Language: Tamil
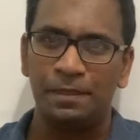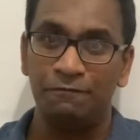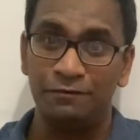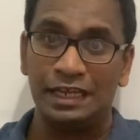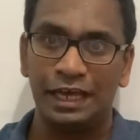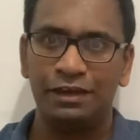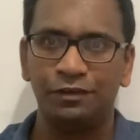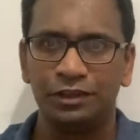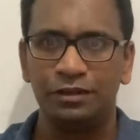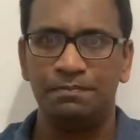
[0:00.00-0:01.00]
விலை
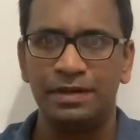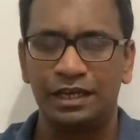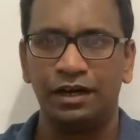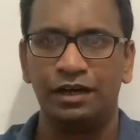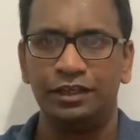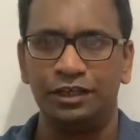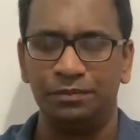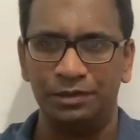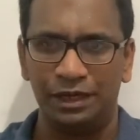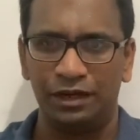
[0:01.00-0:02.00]
வந்து மிக
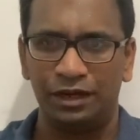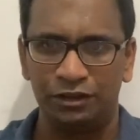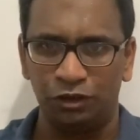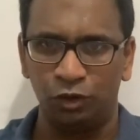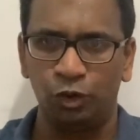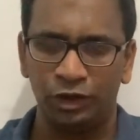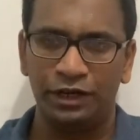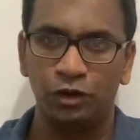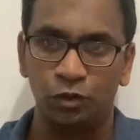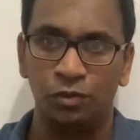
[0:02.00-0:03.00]
அதிகம் ஏனென்றால் இந்த
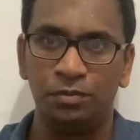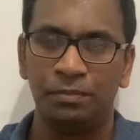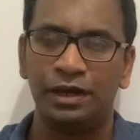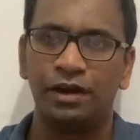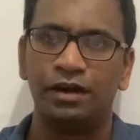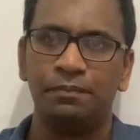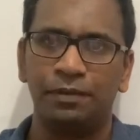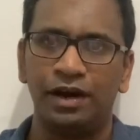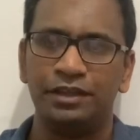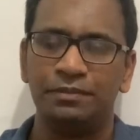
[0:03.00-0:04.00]
நோயிட உண்மையான
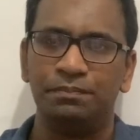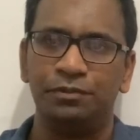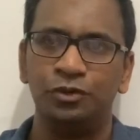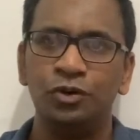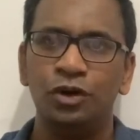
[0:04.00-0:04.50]
பாதிப்பு